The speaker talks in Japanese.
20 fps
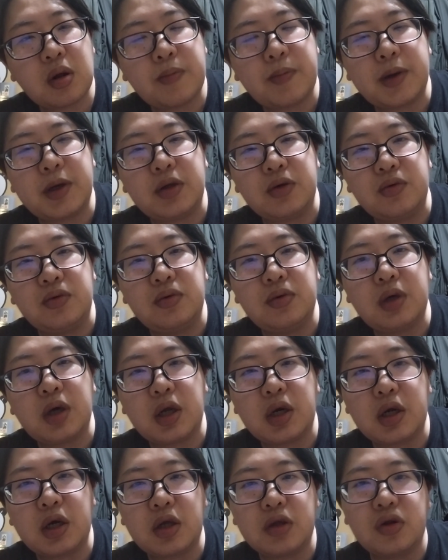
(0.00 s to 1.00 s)
やっぱり運
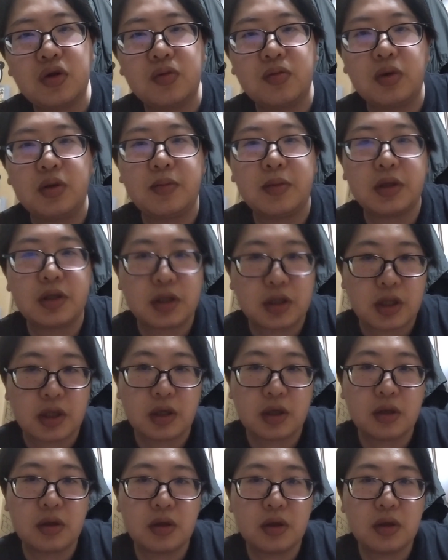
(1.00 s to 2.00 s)
かなと思います
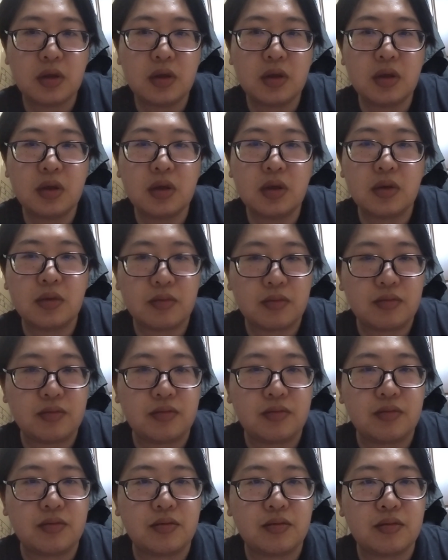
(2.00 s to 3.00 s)
ねう
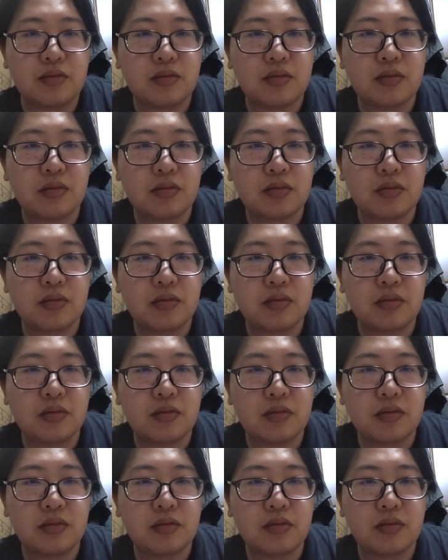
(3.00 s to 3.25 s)
ん